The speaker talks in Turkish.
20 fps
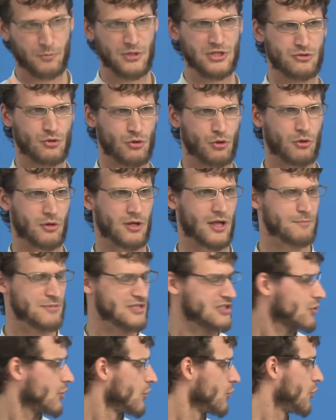psikolog, yani
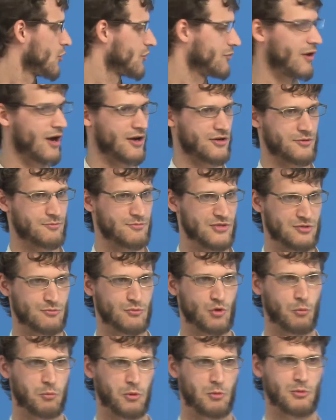psikolog var bizim
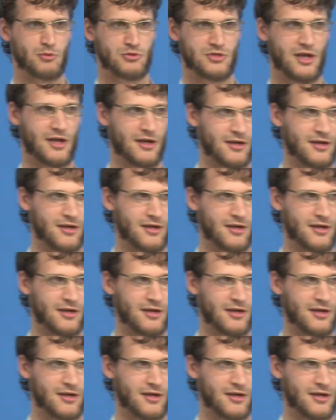toplumumuzda.